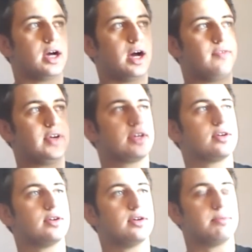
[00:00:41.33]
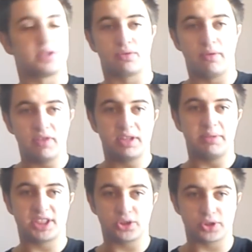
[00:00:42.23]
avec, euh, parce qu'on m'envoie des
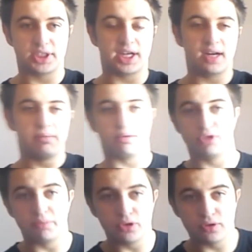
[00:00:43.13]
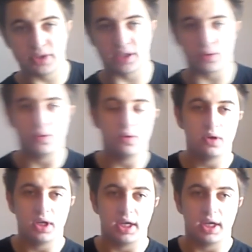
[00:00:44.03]
messages en général, mais en me demandant une intro,